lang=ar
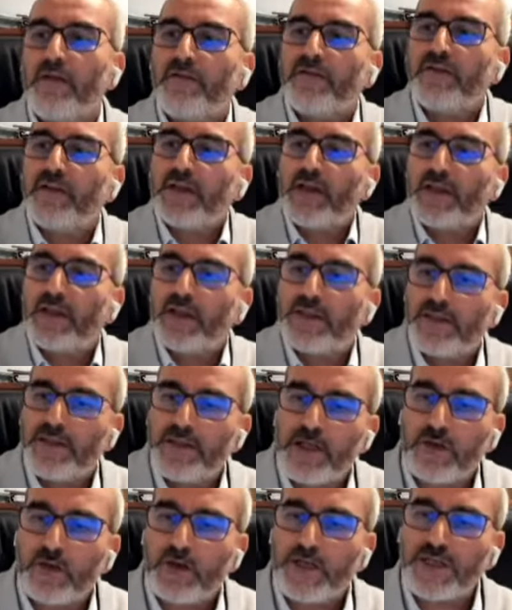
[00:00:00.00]
في
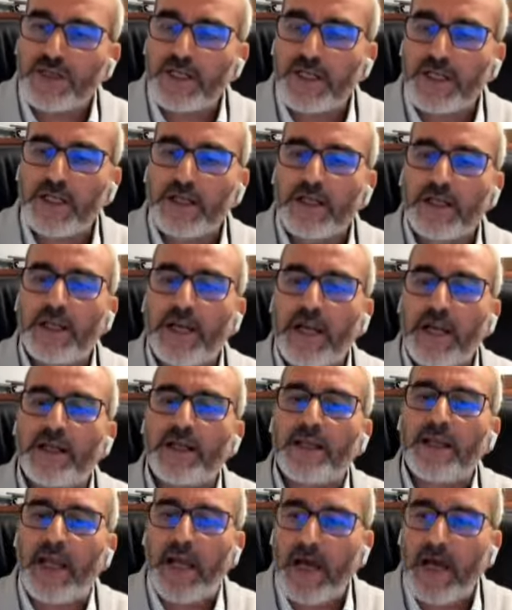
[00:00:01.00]
22 كان